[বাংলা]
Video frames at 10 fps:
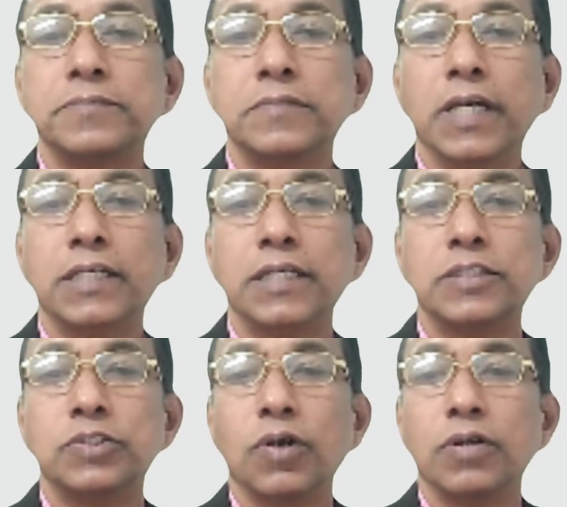একটা
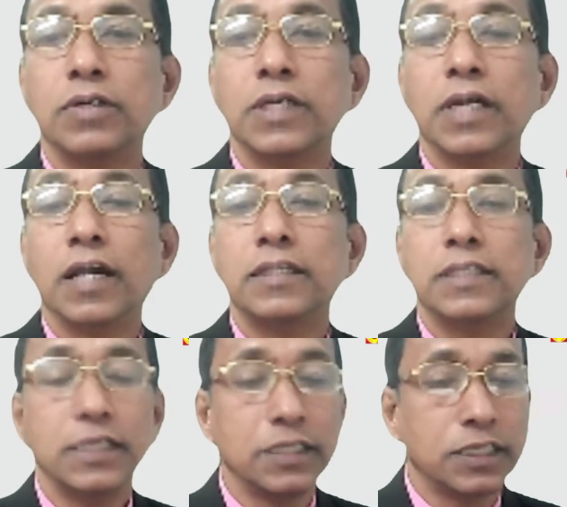ছ
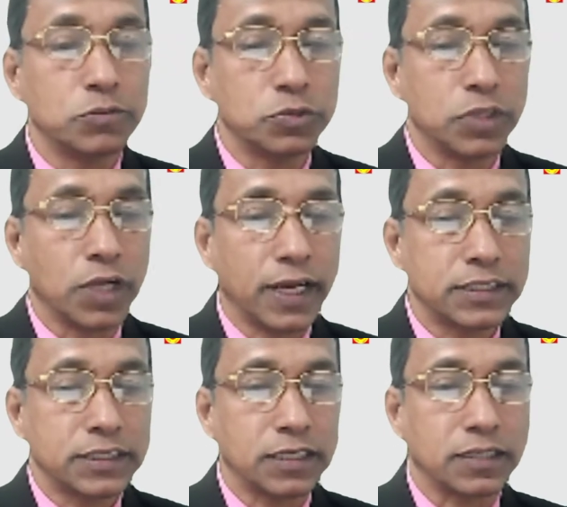তিনটা মুদ্রা
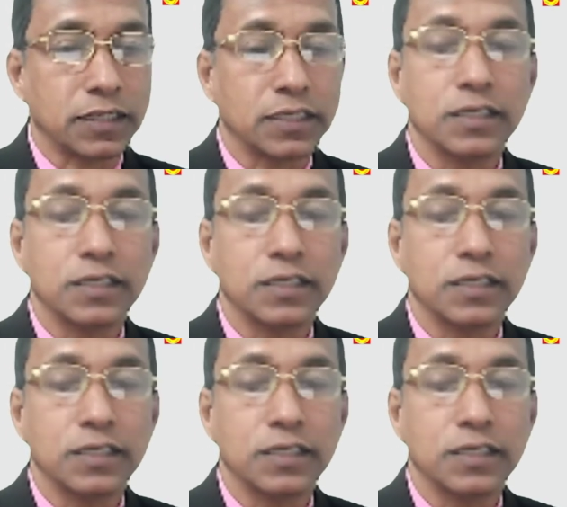একসাথে